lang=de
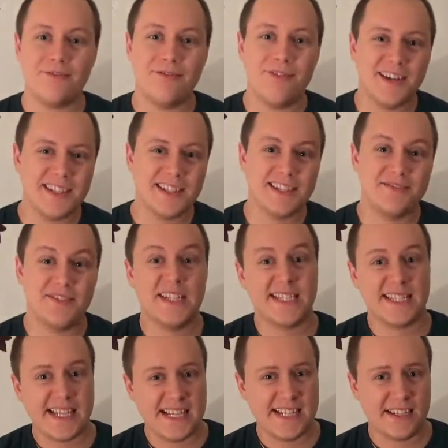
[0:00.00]
was, wenn es
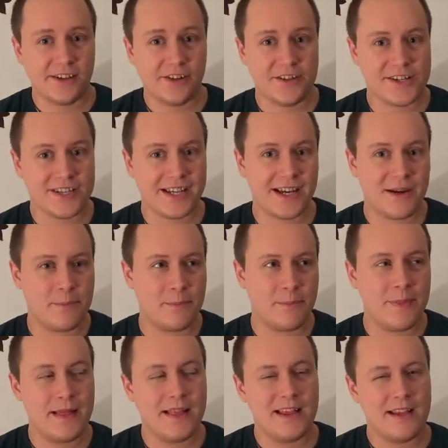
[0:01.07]
ältere Leute schreiben,
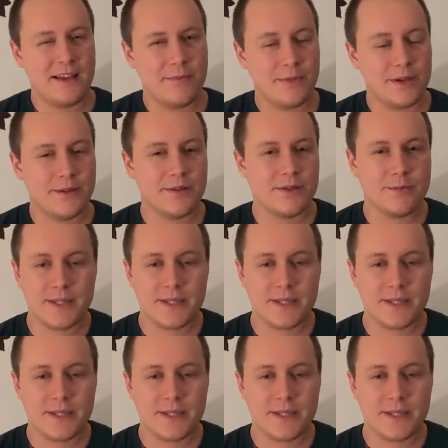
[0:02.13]
manchmal so ein